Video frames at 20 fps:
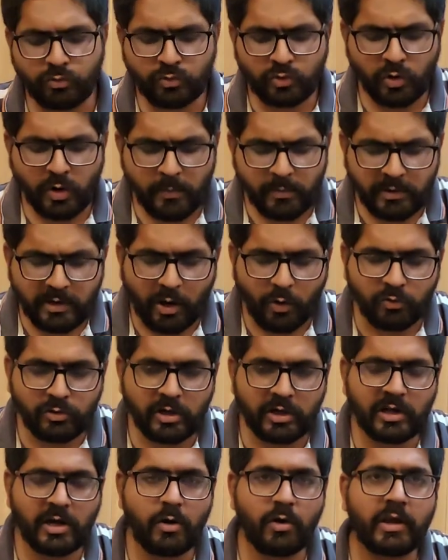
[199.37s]
उसको हम
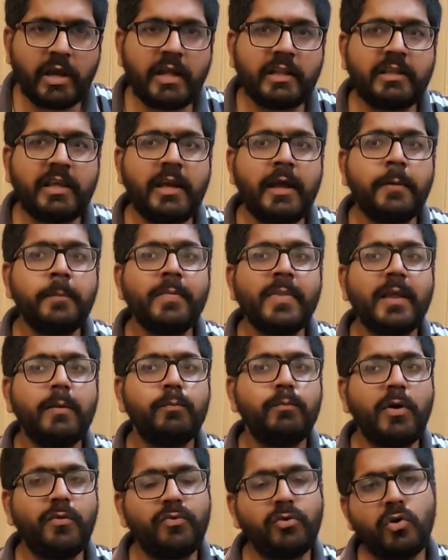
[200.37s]
डाउनर काउ कहते
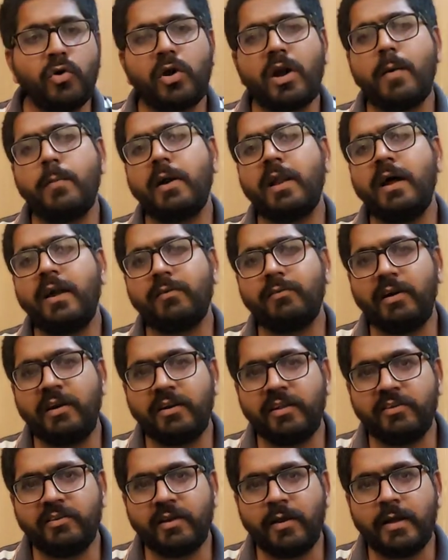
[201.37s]
हैं बफलो का बड़ा
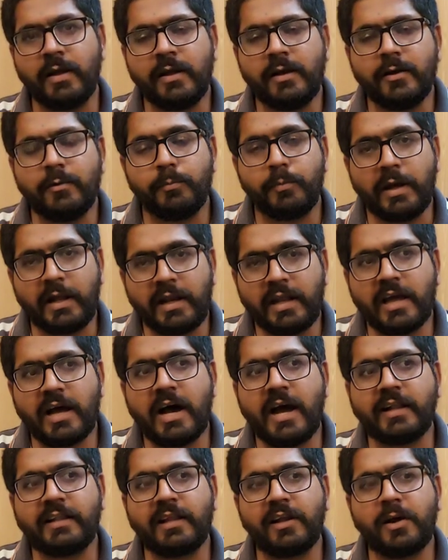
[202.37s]
एडवांटेज है मैंने
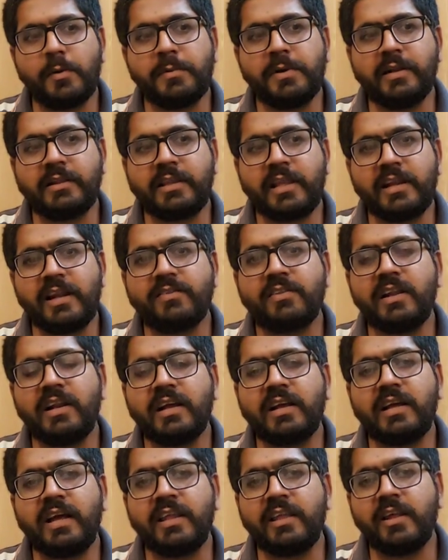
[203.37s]
आज तक अपने तेरह
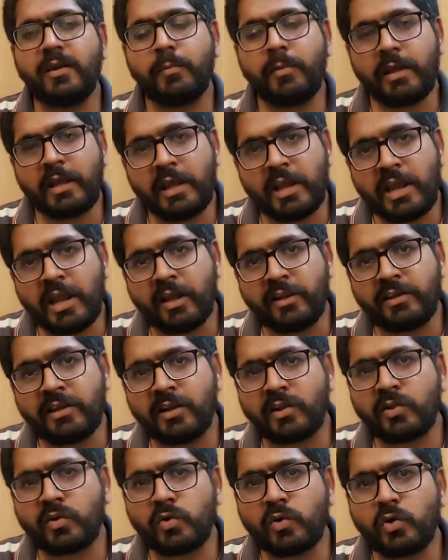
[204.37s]
साल करियर में एक
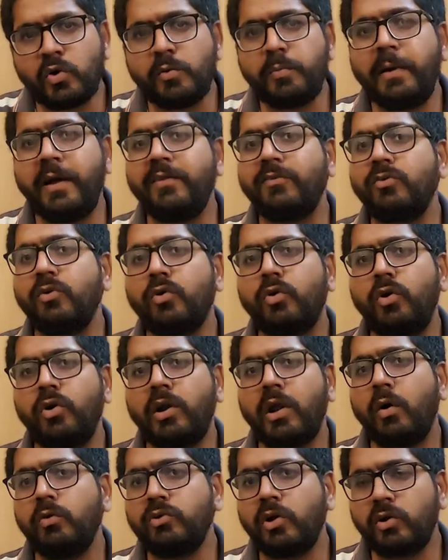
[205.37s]
या दो भैंसों
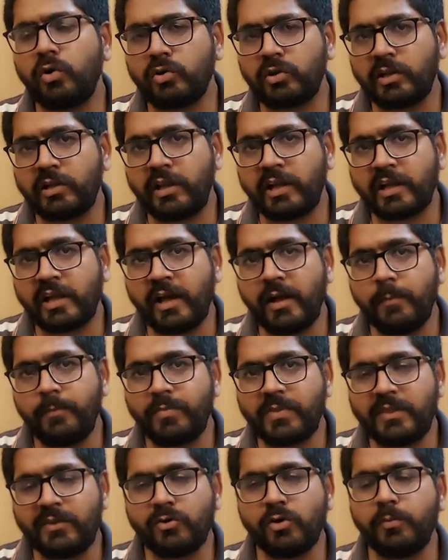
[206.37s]
को डाउनर होते देखा
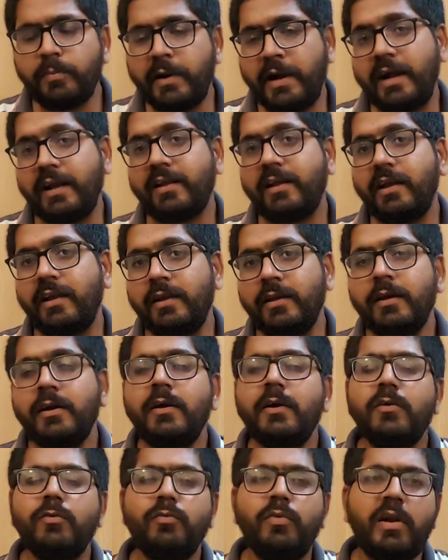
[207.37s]
है जो बैठ गई
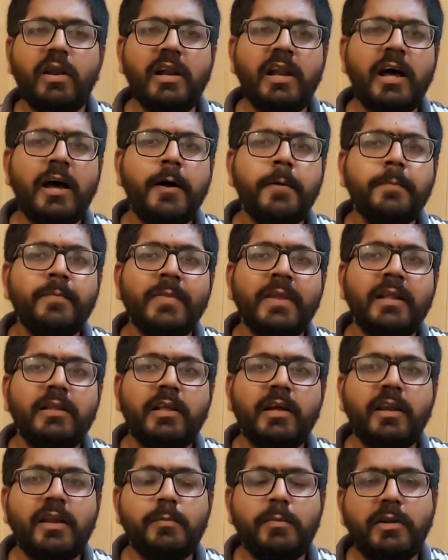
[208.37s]
वरना
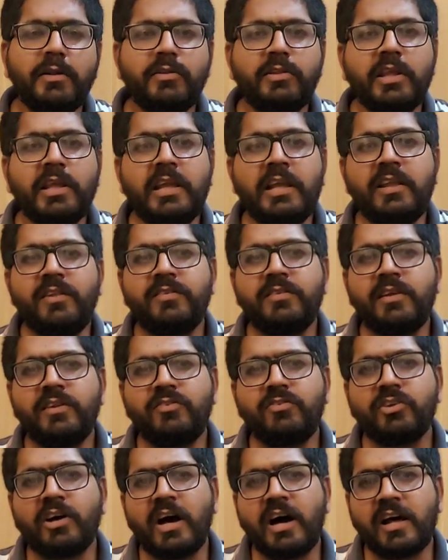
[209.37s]
तकरीबन तीन
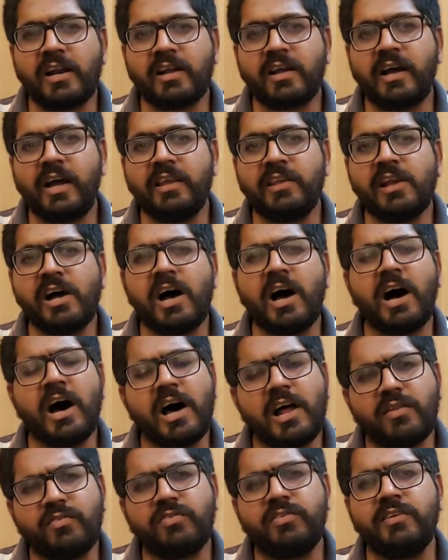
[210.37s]
से चार गायें
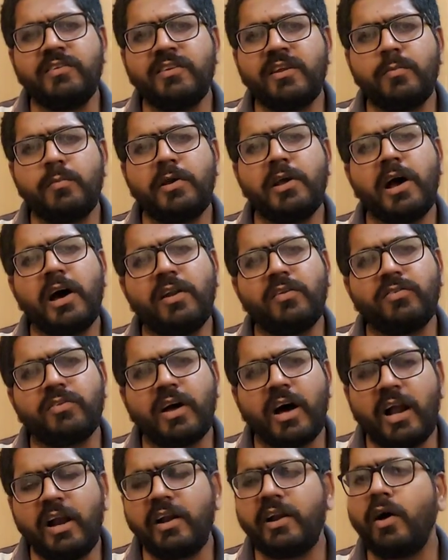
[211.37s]
हर सीज़न में हर
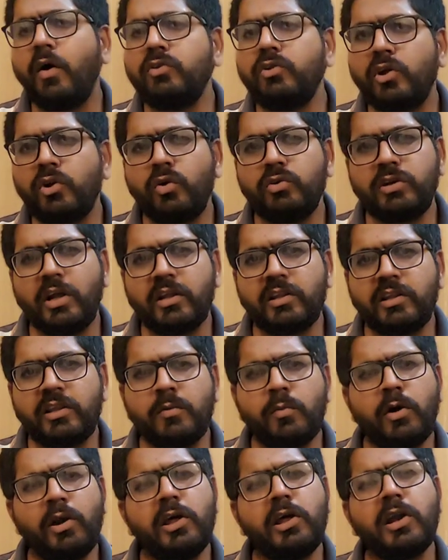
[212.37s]
साल डाउनर हो
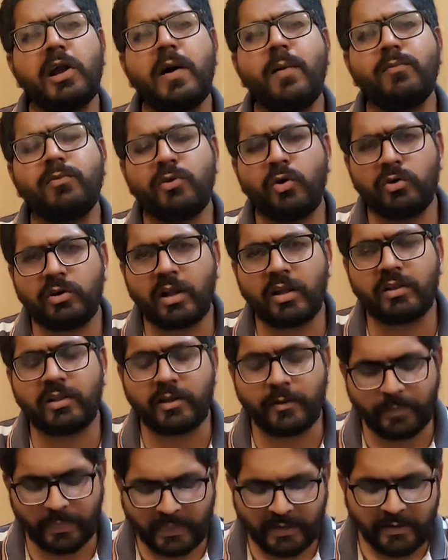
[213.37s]
जाती हैं बड़े आराम से हो
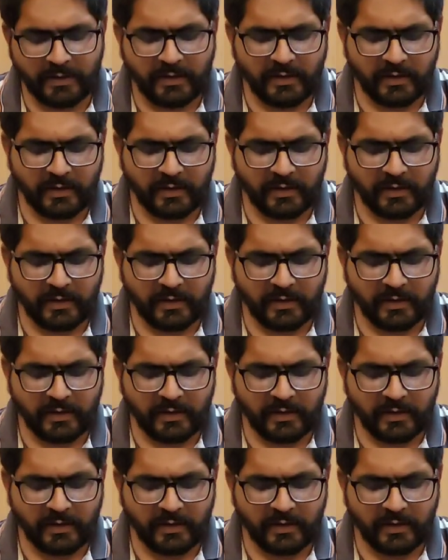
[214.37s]
जाती हैं